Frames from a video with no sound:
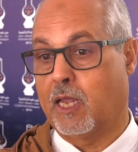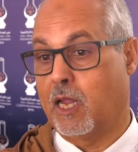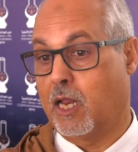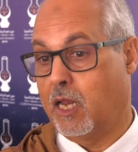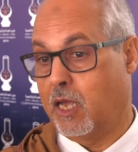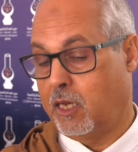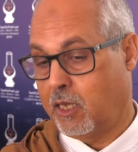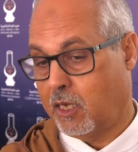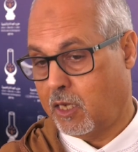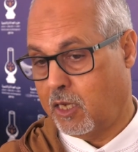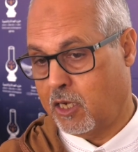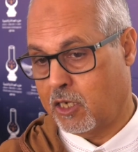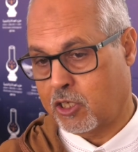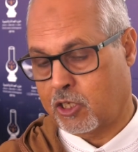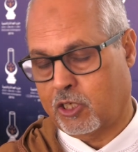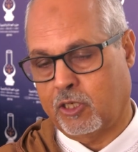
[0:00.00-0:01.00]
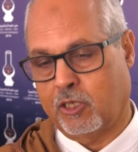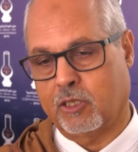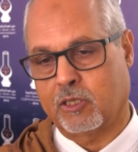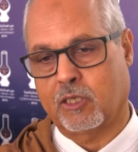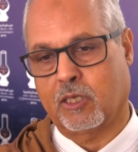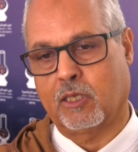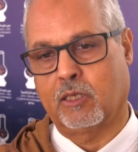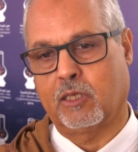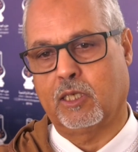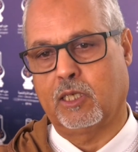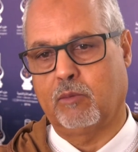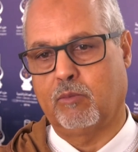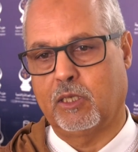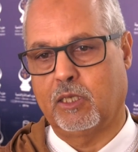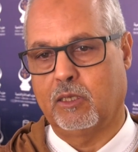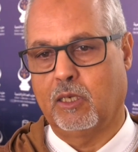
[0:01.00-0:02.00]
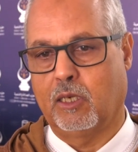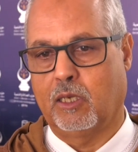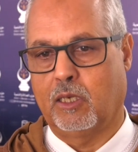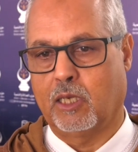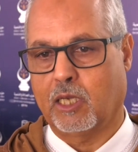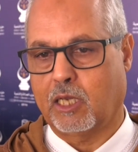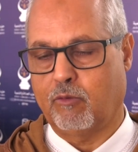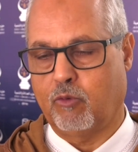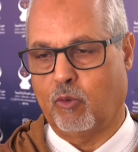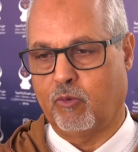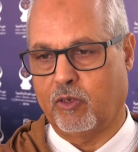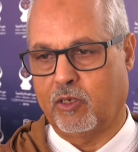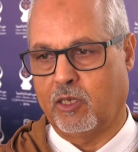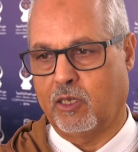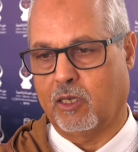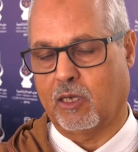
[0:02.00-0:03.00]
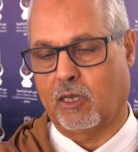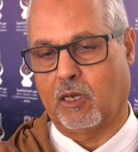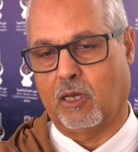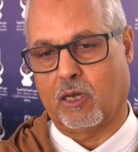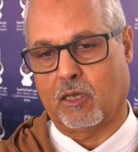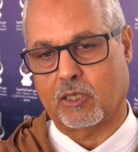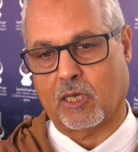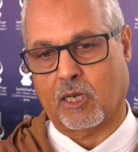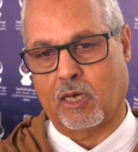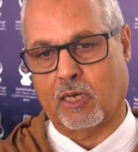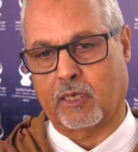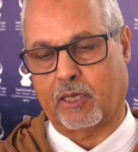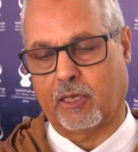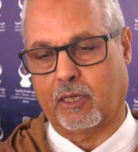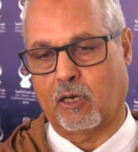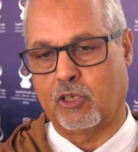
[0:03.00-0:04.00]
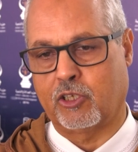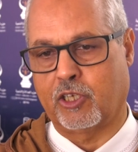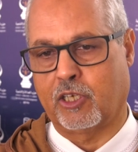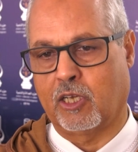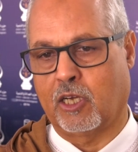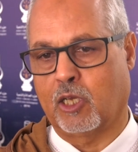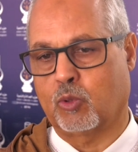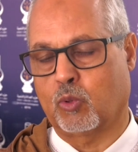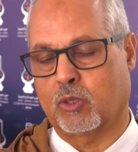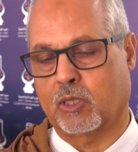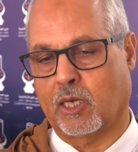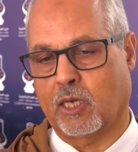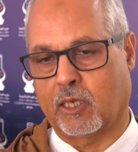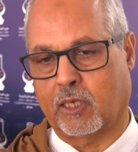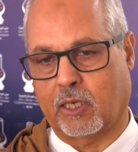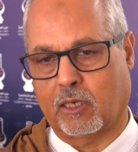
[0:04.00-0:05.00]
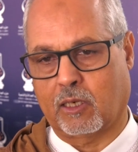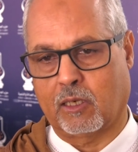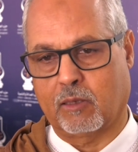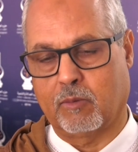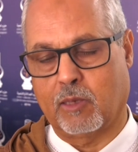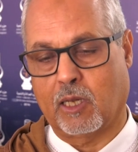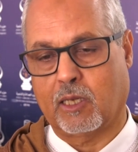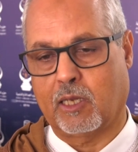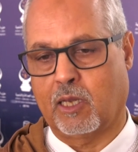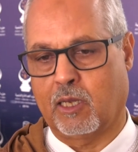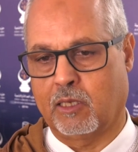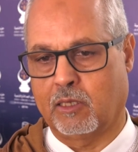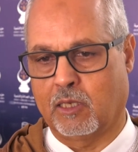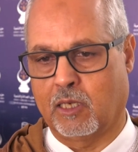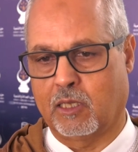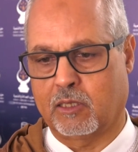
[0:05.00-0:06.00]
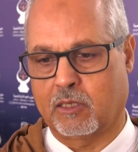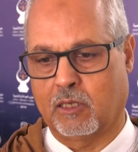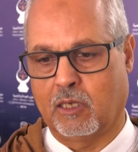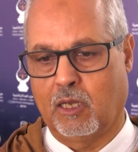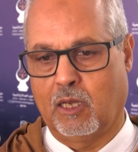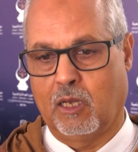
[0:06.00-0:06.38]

إلى نقاش تنظيمي نقف فيه على تقارير الجهات وتقارير باقي هيئات